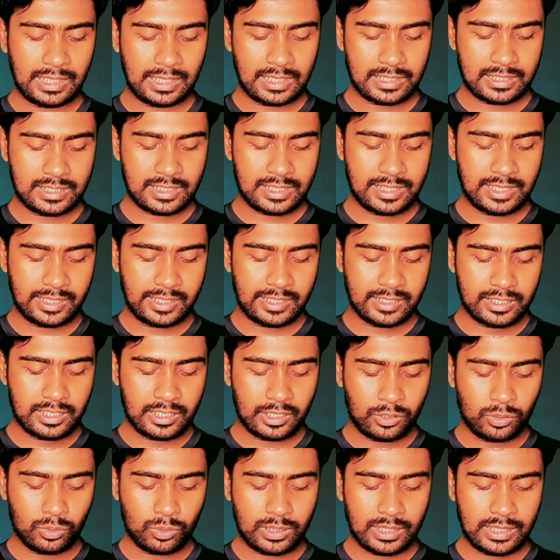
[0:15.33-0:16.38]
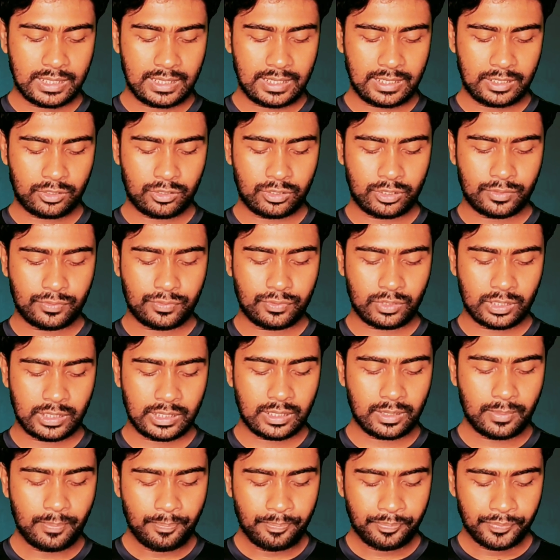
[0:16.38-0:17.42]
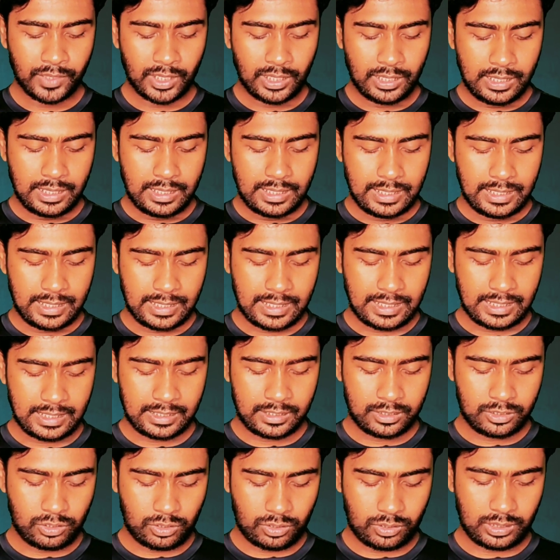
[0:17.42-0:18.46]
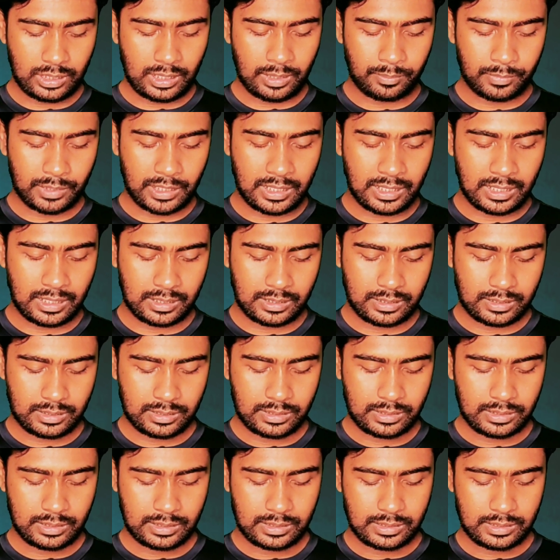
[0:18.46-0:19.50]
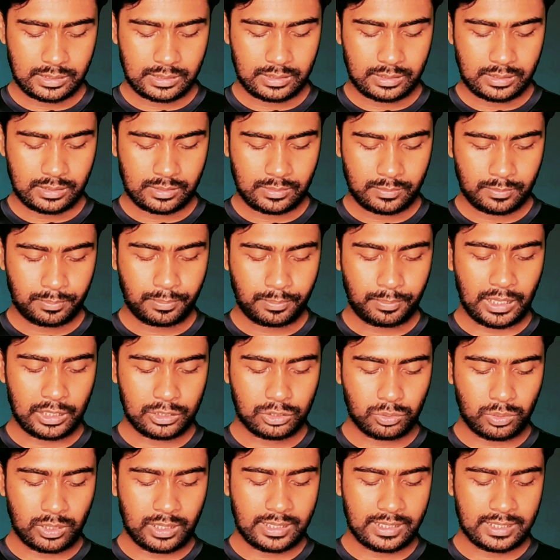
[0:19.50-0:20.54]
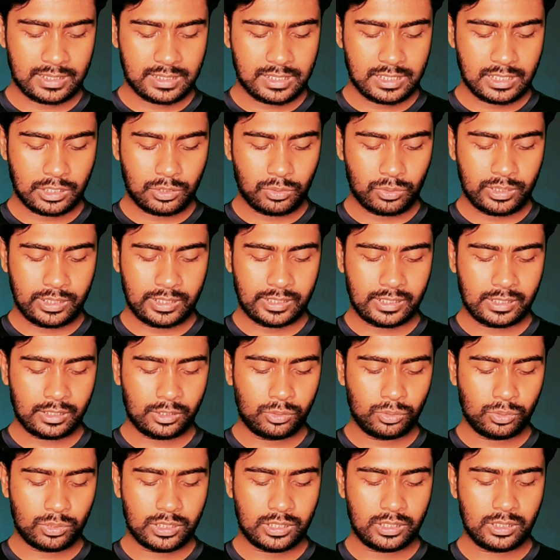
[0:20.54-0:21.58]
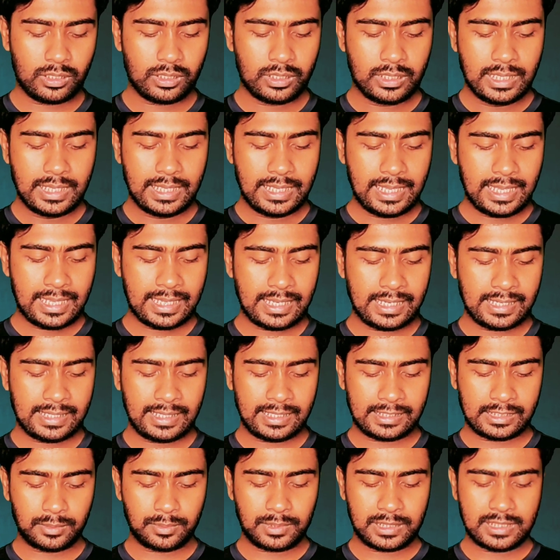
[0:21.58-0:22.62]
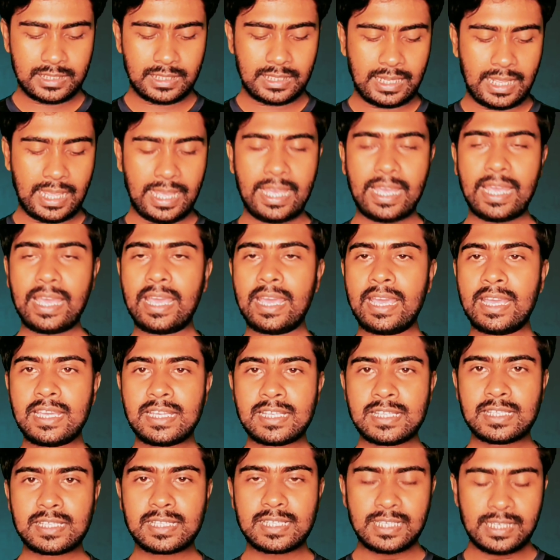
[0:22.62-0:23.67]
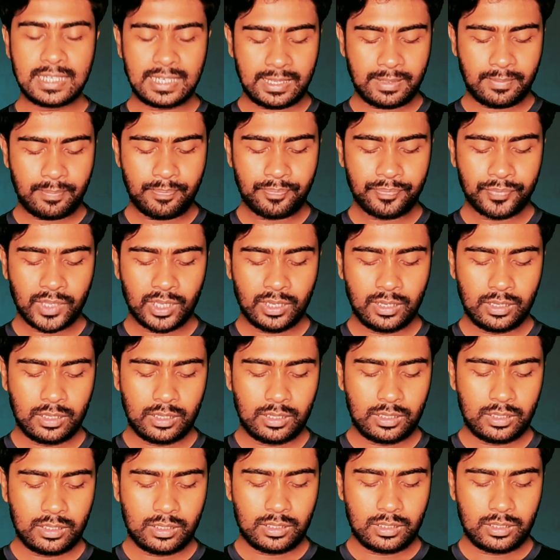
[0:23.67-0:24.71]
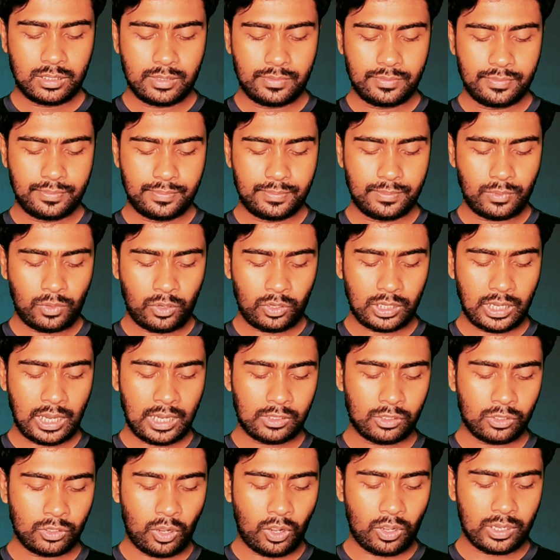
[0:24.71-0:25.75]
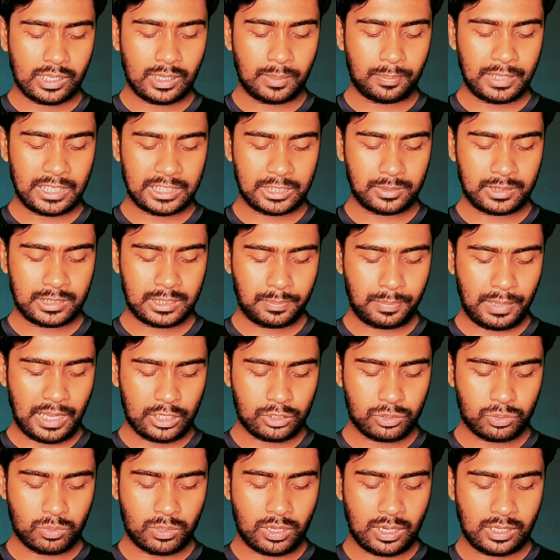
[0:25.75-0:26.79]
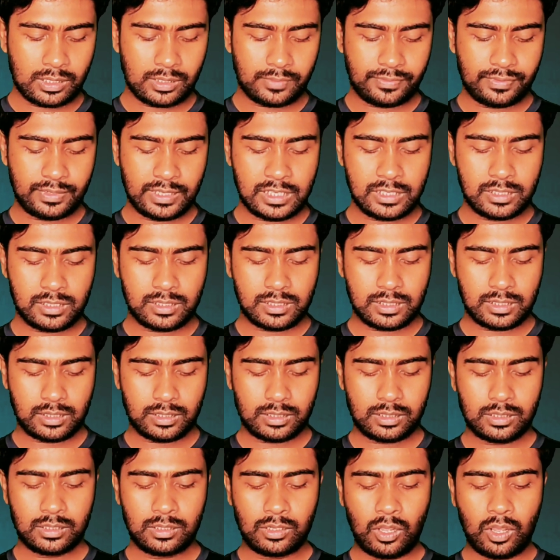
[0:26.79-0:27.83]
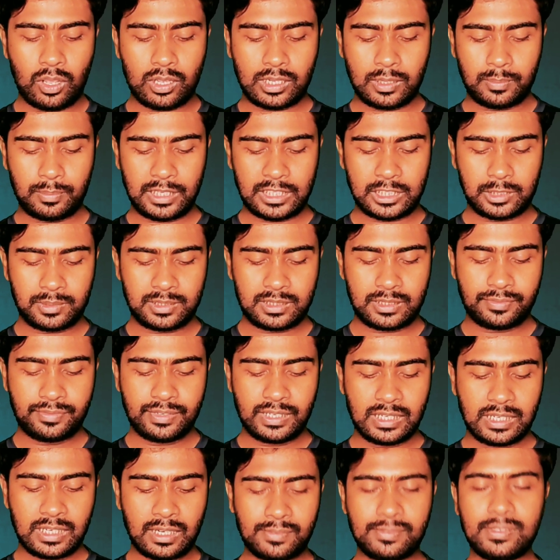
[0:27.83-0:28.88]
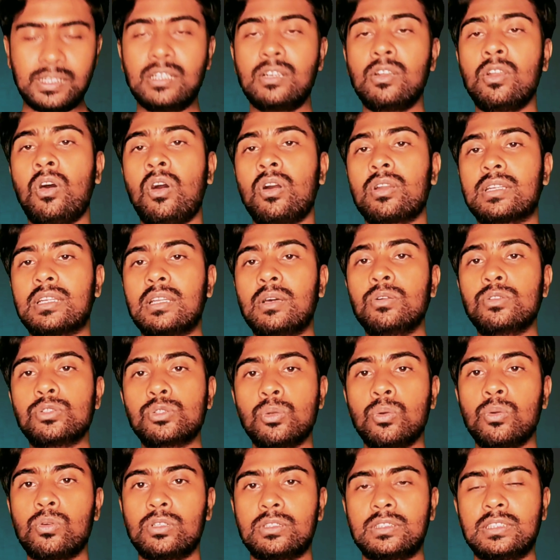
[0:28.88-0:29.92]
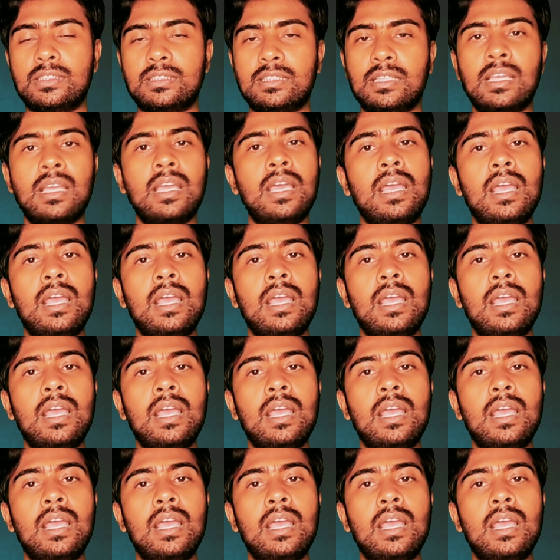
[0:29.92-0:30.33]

আমি দেখাচ্ছি সেটিংসে ঢুকলে অ্যান্ড্রয়েড ফোনের এখানে যখন আমরা পাসওয়ার্ড অ্যান্ড সিকিউরিটিতে ঢুকি এখানে দেখতে পাচ্ছেন এই স্ক্রিনে অন্যান্য লকের পাশাপাশি পাসওয়ার্ড ফেস লকের পাশাপাশি ফিঙ্গারপ্রিন্ট লকটাও শো করতেছে